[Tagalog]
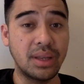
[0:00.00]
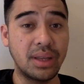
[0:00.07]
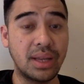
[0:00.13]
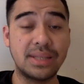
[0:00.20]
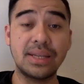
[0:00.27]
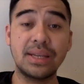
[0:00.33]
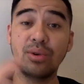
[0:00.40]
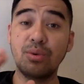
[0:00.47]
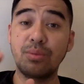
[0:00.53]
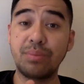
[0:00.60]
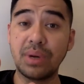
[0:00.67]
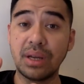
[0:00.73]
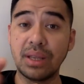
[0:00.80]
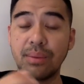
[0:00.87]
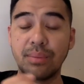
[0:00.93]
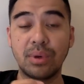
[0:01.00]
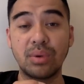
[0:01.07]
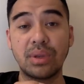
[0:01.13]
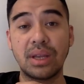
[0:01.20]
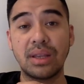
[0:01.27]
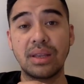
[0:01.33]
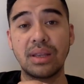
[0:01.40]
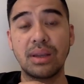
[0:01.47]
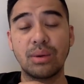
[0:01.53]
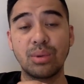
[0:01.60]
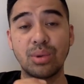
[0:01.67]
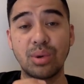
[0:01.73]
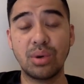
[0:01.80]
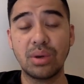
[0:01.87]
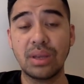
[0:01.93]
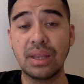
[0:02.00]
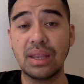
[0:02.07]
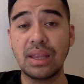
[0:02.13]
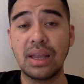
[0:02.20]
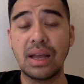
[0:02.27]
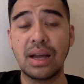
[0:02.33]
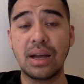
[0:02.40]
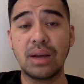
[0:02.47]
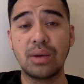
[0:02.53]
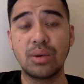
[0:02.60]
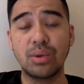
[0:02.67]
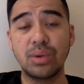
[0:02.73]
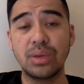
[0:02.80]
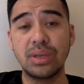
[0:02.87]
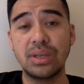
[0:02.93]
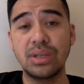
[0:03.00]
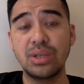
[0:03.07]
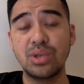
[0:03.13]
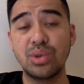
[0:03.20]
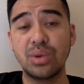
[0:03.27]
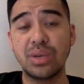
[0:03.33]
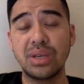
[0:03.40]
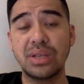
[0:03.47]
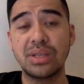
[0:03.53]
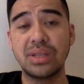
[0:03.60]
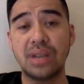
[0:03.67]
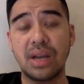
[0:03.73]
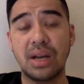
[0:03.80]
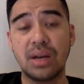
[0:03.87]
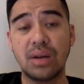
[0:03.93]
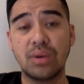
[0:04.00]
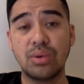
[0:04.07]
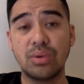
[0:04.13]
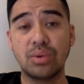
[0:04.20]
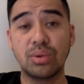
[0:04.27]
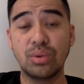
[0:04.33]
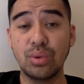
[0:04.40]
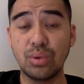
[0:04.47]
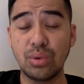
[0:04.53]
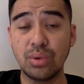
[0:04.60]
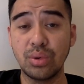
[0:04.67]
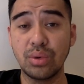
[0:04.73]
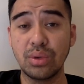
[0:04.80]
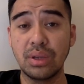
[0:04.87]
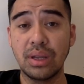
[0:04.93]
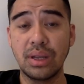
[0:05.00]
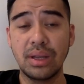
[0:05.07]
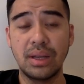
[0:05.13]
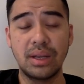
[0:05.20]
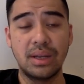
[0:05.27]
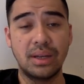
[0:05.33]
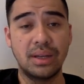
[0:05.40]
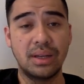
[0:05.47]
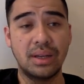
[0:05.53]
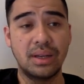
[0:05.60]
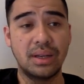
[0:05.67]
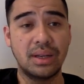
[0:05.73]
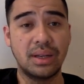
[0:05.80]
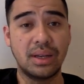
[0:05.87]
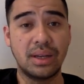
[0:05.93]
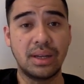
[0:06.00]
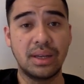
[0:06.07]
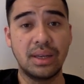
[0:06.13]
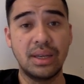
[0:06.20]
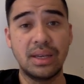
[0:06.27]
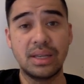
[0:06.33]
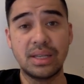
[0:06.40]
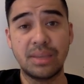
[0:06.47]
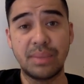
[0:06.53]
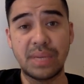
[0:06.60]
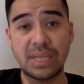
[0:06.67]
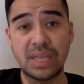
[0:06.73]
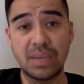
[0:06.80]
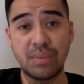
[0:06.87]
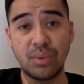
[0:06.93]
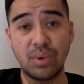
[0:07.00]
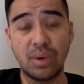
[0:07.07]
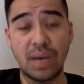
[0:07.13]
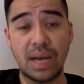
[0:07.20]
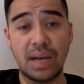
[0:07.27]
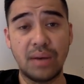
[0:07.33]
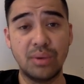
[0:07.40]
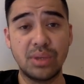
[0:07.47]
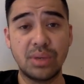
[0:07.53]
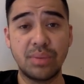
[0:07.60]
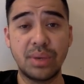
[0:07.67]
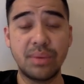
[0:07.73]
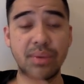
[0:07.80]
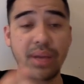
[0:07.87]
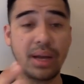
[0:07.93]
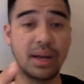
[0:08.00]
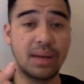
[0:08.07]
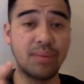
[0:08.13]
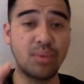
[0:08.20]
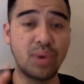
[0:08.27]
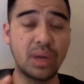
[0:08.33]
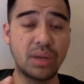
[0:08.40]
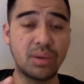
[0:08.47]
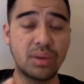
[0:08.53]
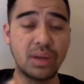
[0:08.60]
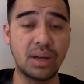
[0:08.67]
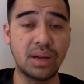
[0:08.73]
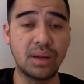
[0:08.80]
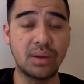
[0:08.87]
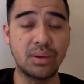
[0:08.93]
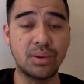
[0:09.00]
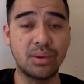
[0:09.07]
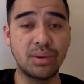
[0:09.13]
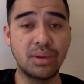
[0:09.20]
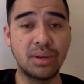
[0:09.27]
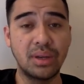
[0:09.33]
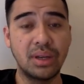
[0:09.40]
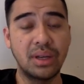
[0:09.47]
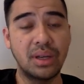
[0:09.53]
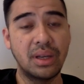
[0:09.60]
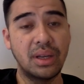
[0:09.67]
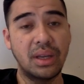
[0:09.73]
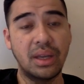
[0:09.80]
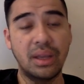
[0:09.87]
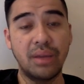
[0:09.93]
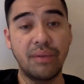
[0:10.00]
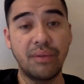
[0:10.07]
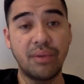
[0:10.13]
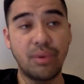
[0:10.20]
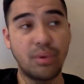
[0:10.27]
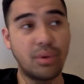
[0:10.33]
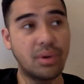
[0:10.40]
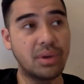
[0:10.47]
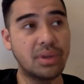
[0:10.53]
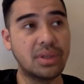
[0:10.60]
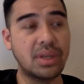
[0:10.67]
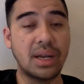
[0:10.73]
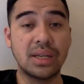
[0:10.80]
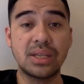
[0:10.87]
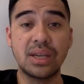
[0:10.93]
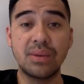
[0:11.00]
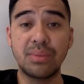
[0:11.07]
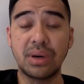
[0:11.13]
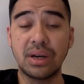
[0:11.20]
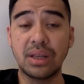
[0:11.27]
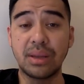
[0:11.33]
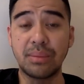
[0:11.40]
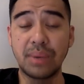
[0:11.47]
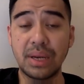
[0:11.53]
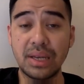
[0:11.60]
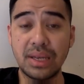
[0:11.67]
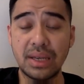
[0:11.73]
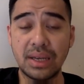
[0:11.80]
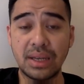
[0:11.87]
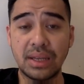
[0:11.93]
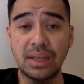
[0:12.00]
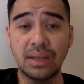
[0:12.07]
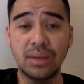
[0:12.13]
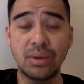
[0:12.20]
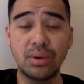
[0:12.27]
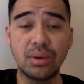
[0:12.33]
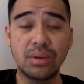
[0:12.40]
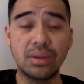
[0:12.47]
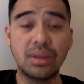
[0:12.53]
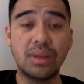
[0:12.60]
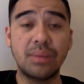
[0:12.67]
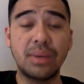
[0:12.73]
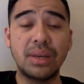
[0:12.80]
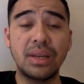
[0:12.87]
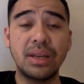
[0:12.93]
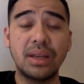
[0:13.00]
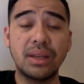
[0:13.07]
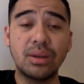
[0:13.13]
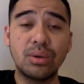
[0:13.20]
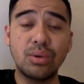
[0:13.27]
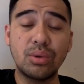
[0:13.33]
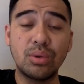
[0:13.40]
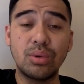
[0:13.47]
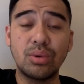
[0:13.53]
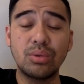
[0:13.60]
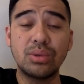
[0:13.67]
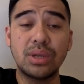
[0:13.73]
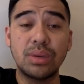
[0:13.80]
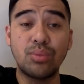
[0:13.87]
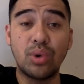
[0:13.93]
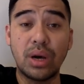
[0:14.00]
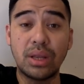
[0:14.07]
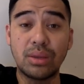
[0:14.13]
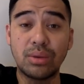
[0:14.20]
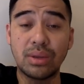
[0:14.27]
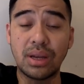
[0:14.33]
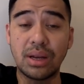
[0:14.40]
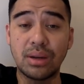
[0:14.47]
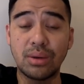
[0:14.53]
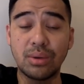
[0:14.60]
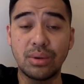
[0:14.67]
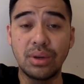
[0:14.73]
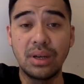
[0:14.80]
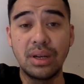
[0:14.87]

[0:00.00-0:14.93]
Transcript: Naasay uban na mangutana na ako, Dok, na ako'y injury sa akong tuhod kagikan sa basketball, unsa may tangay buhaton na ako. And of course, na say mga nabalian na, Dok, nabalian ko, unsay buhaton na ako.